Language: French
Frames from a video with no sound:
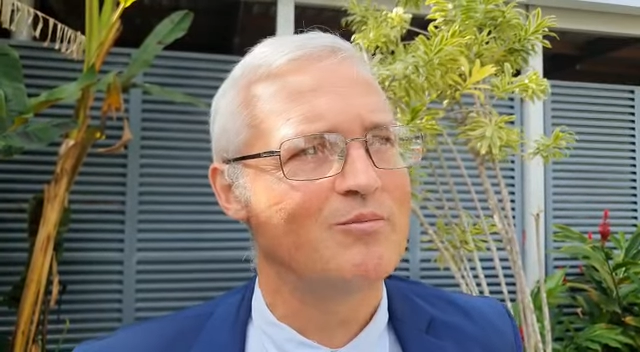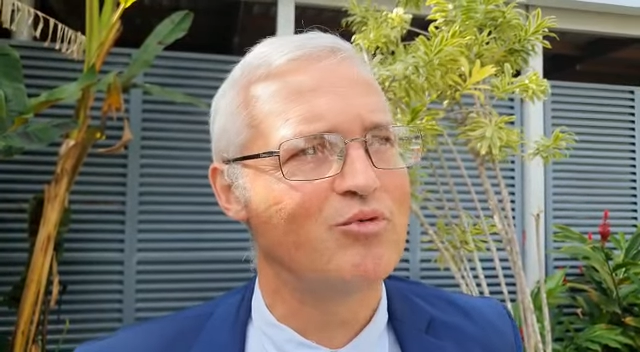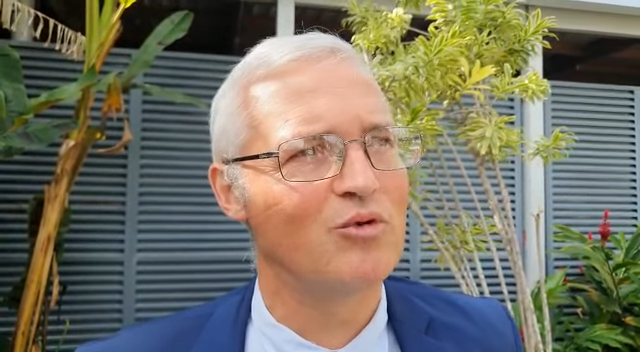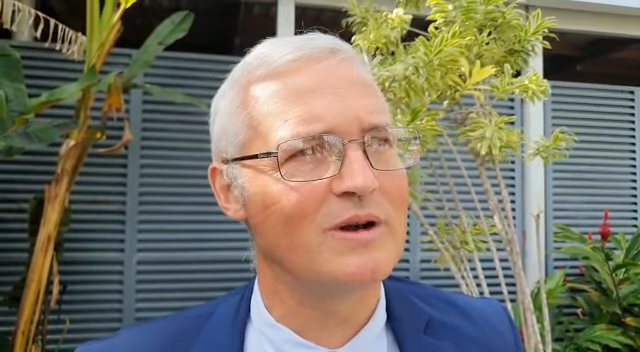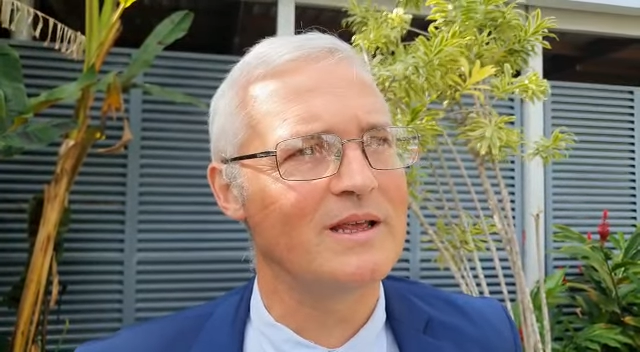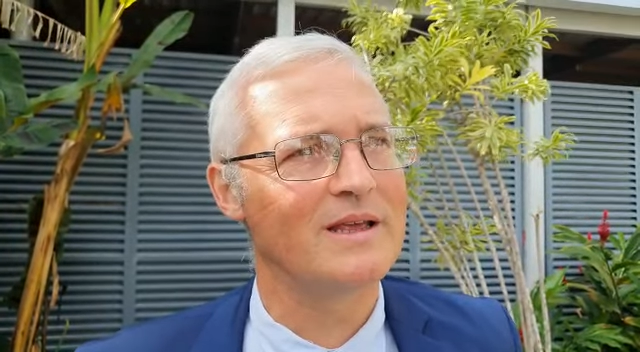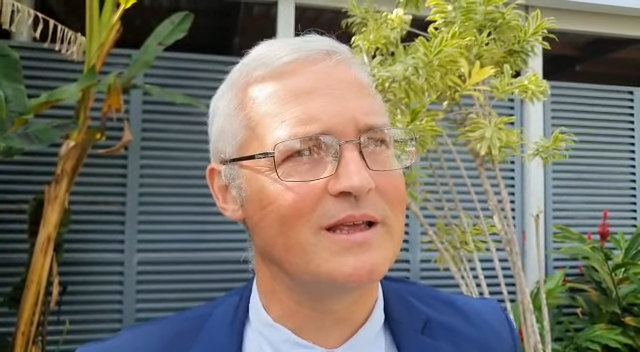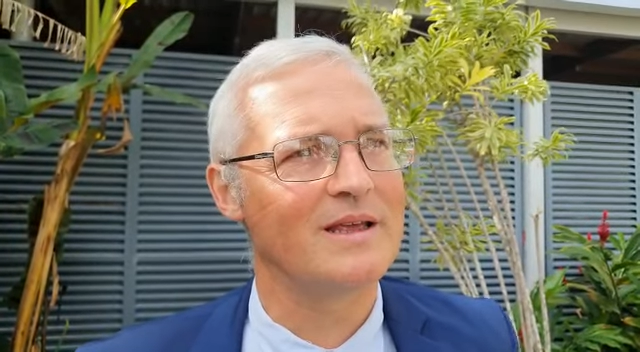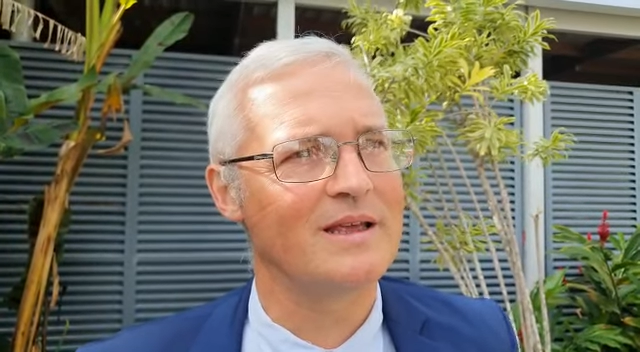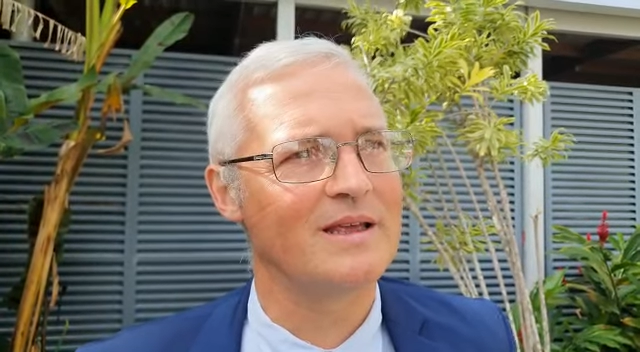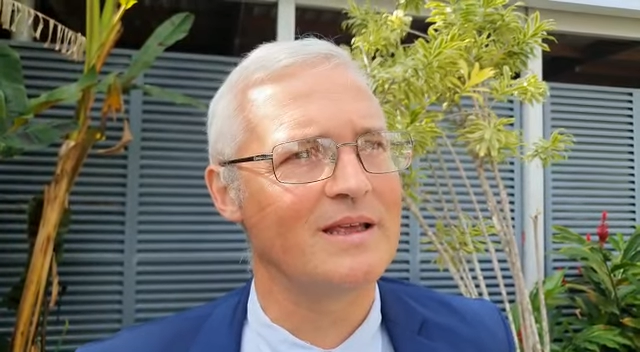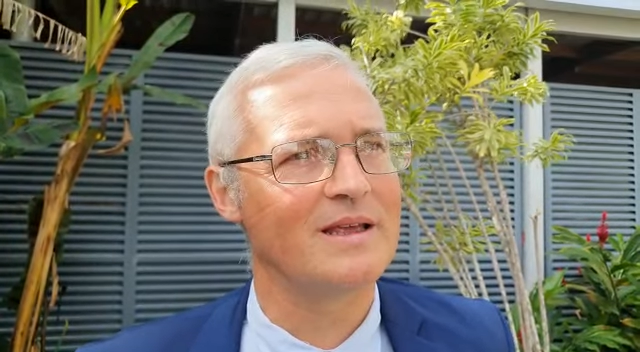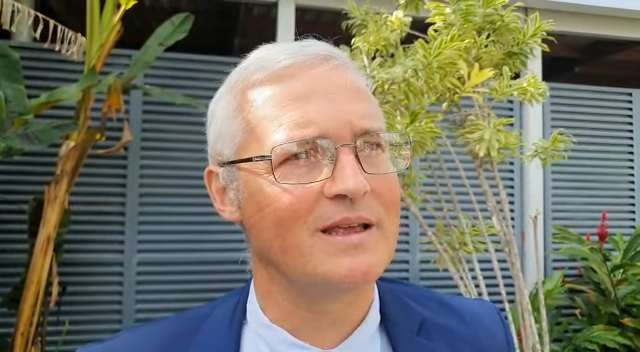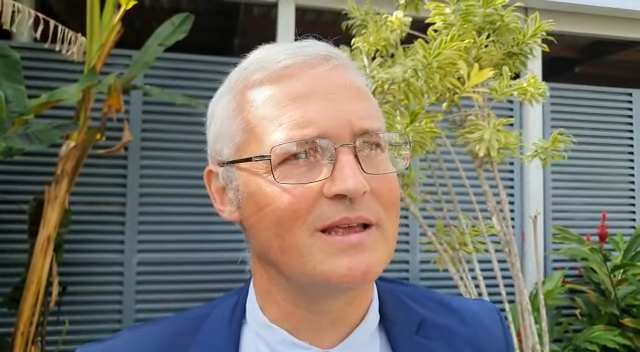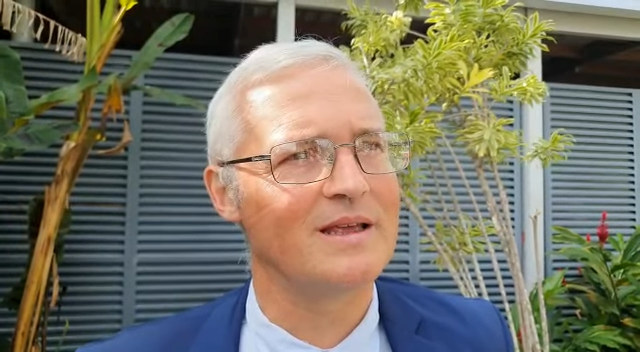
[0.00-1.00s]
pour
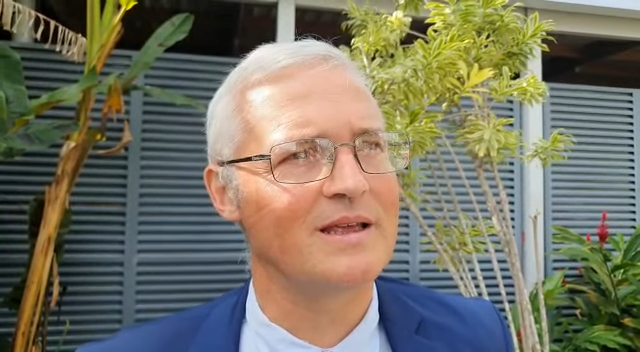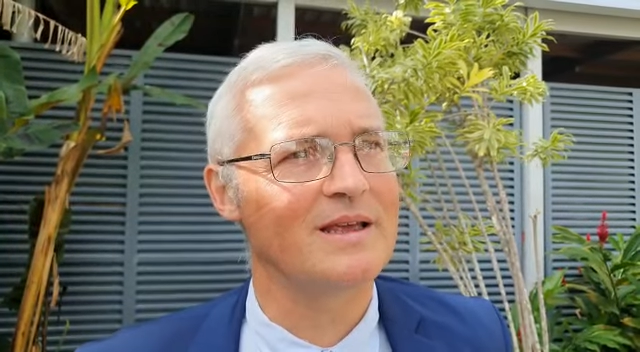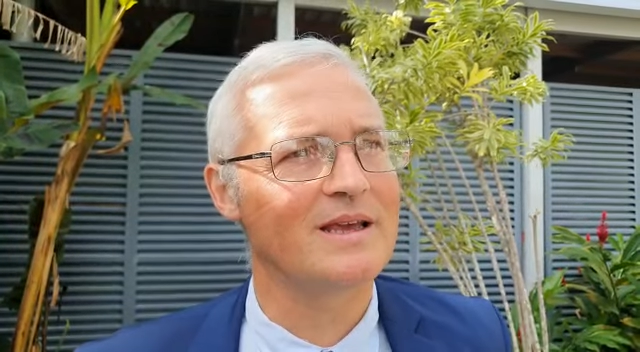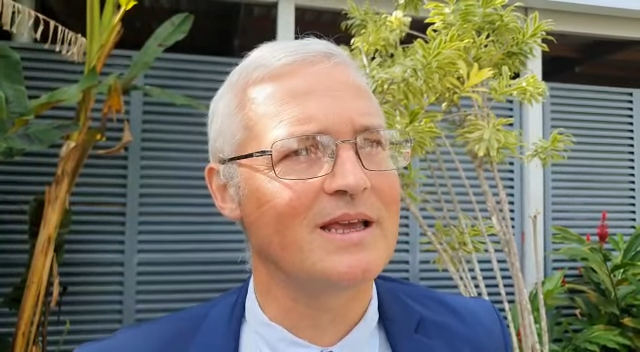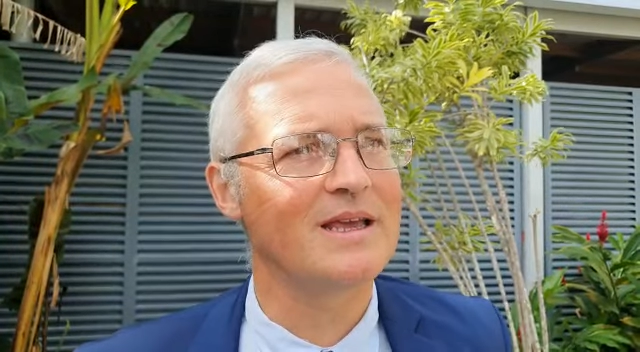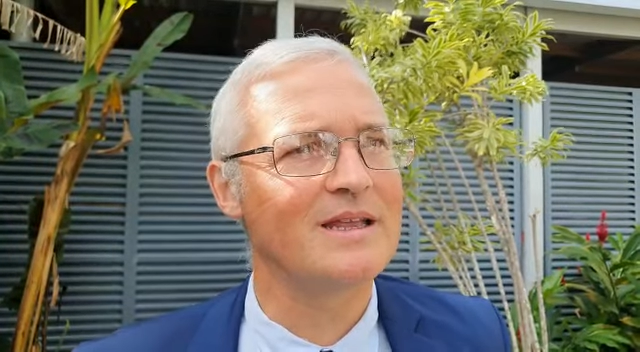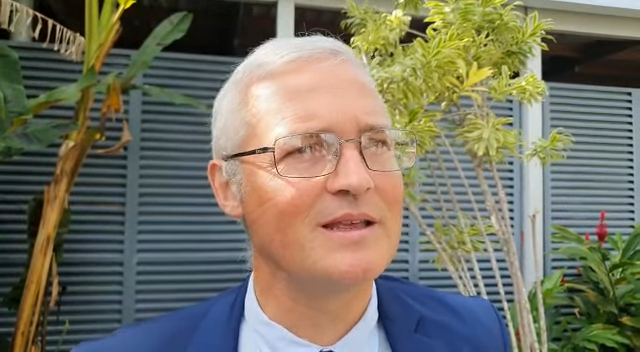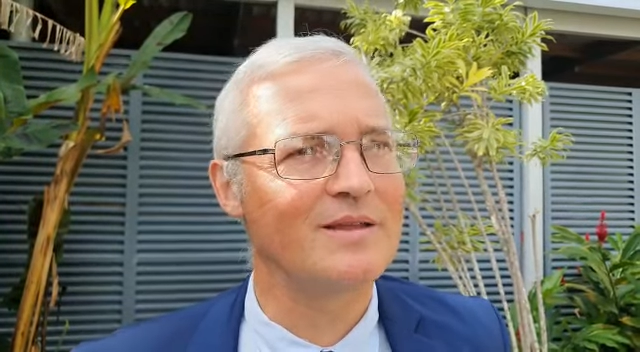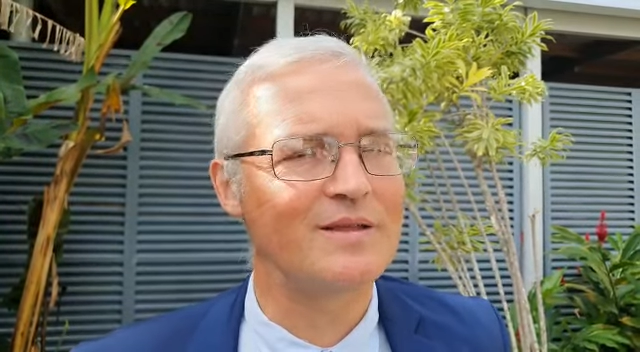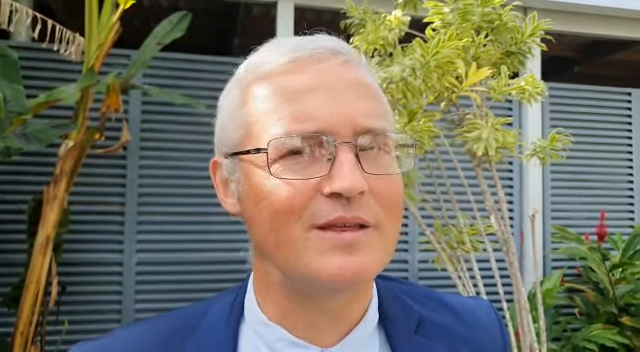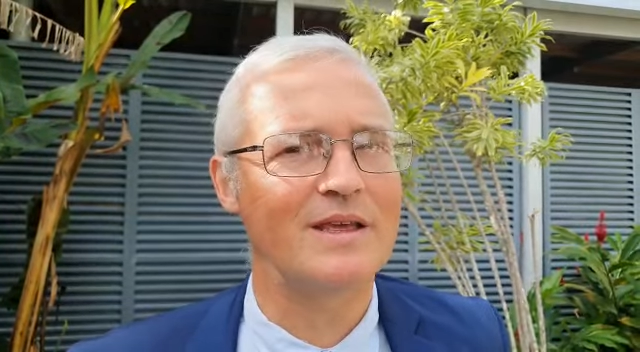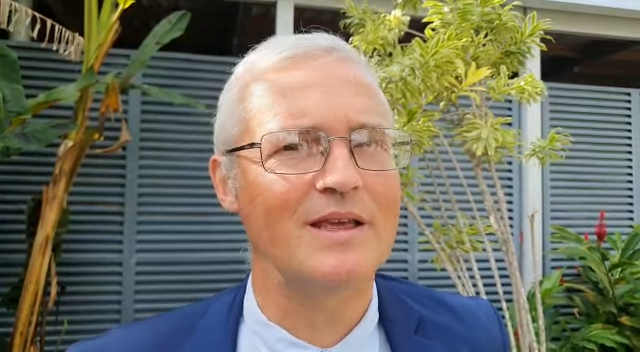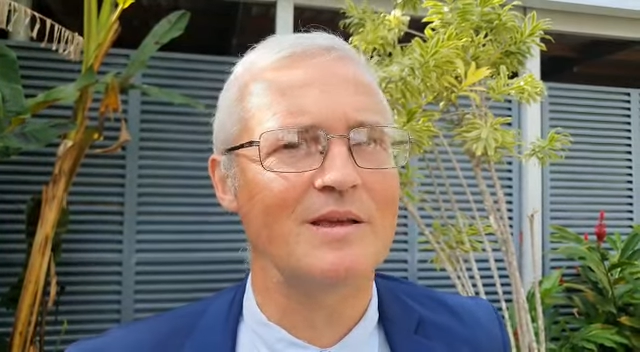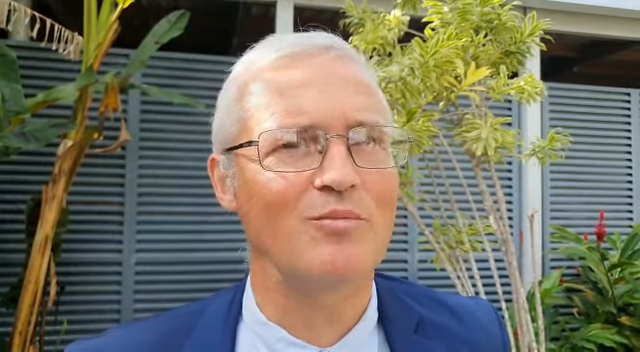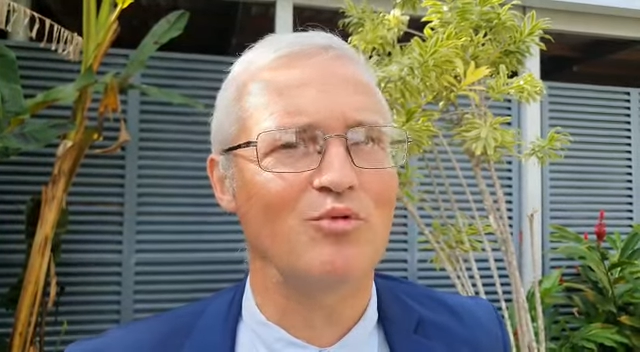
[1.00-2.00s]
les réinitier,